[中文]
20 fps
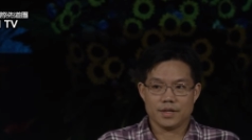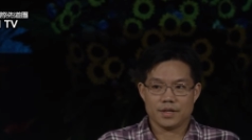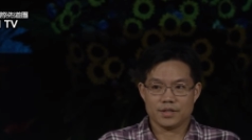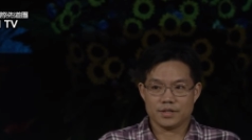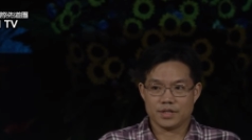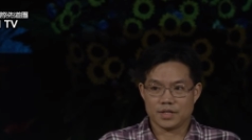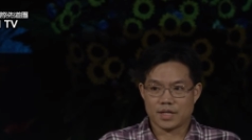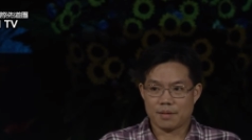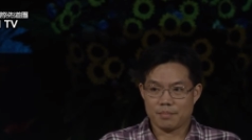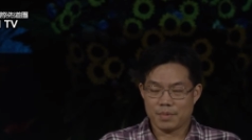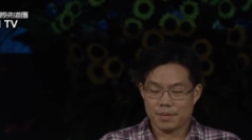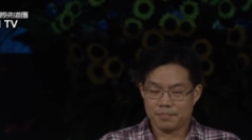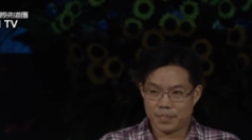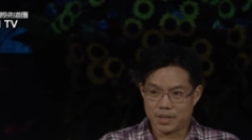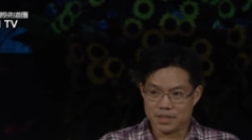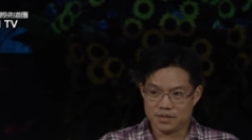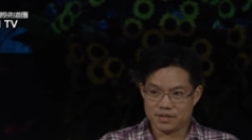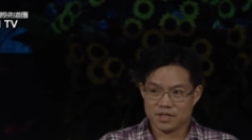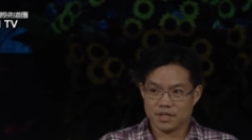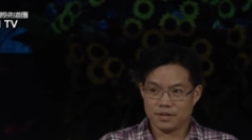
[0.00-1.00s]
而且他们
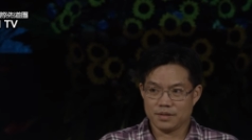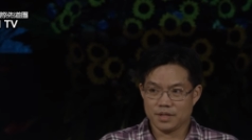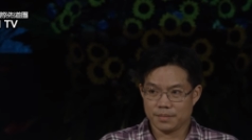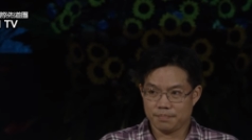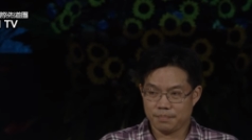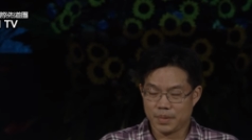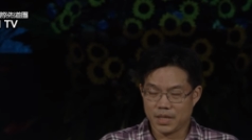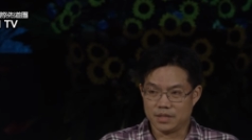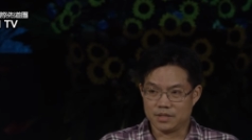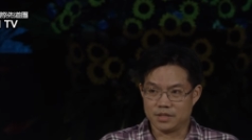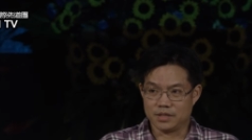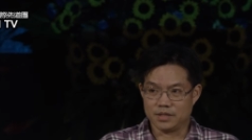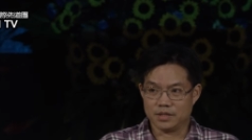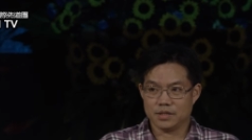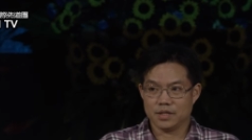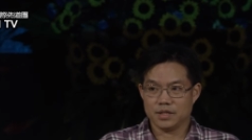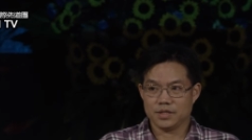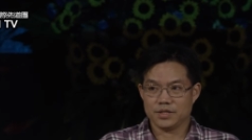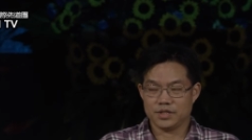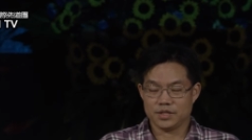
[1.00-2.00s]
本身的背景
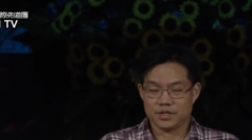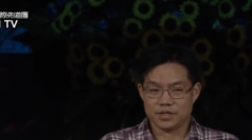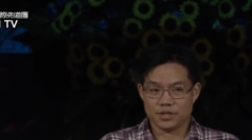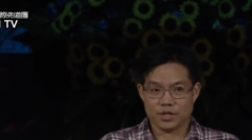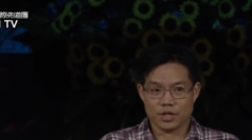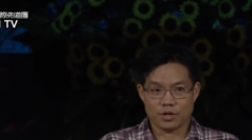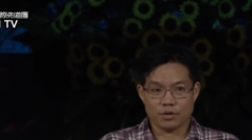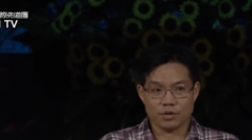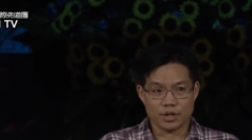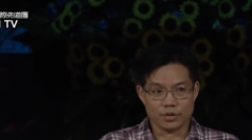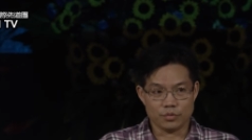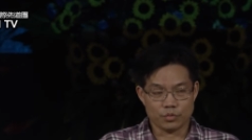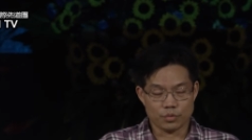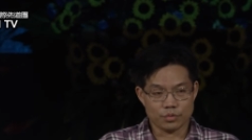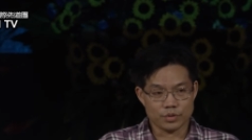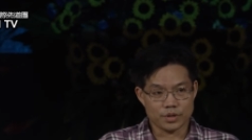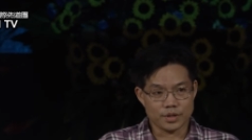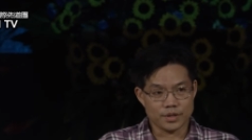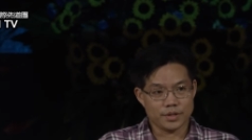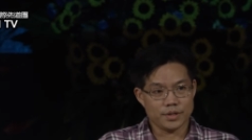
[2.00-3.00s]
其实也有很
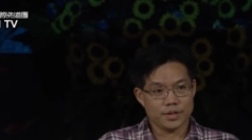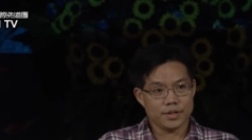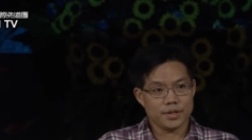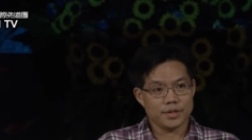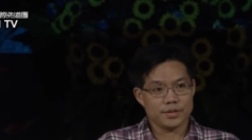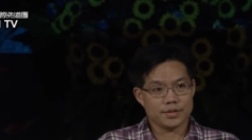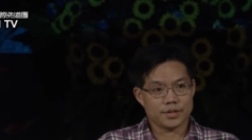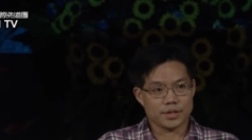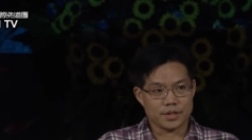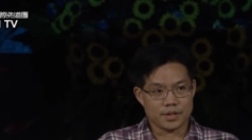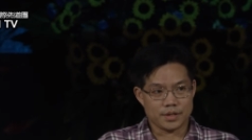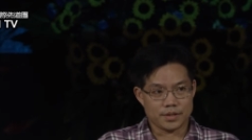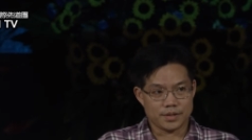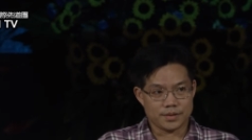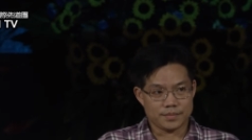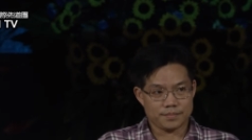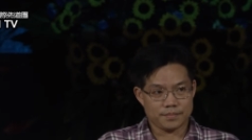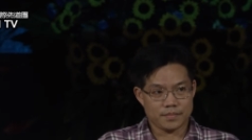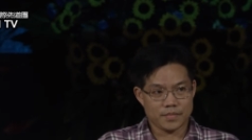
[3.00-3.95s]
多的这个